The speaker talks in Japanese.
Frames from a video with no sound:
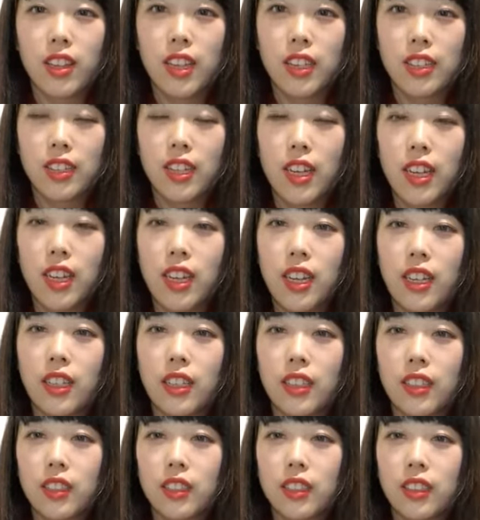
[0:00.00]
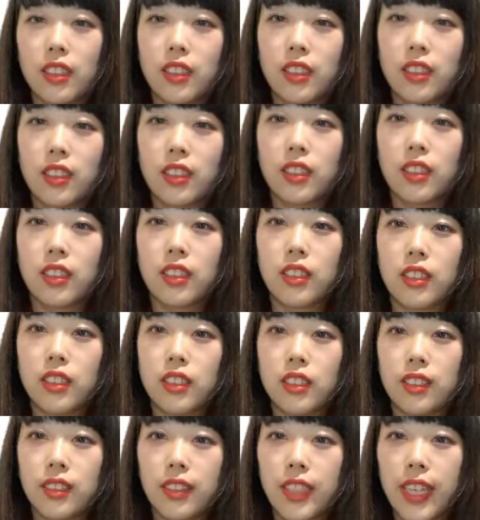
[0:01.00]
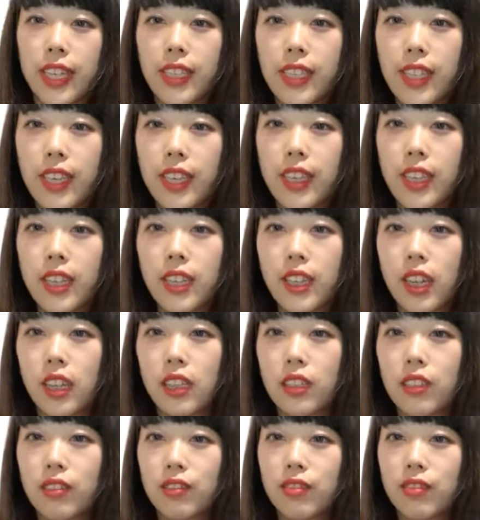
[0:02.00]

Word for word: 安原体型月間